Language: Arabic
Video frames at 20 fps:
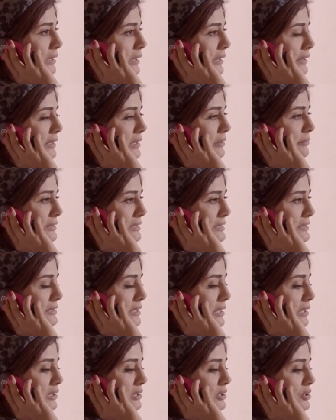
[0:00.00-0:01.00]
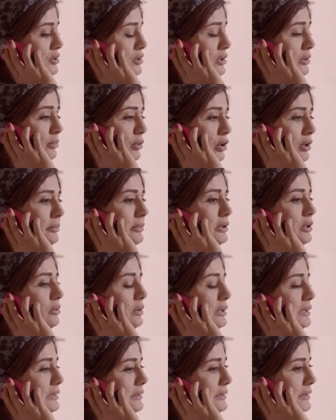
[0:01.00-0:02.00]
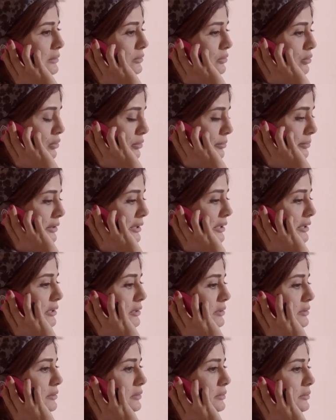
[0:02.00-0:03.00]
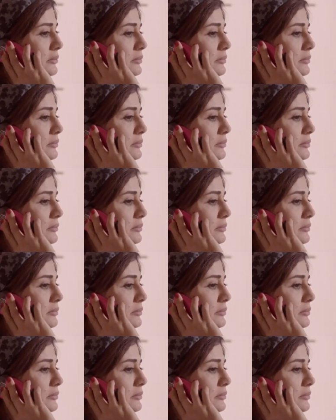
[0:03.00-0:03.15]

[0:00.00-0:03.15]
الحكايه ما تستاهلش المهم ان والدتك تكون بخير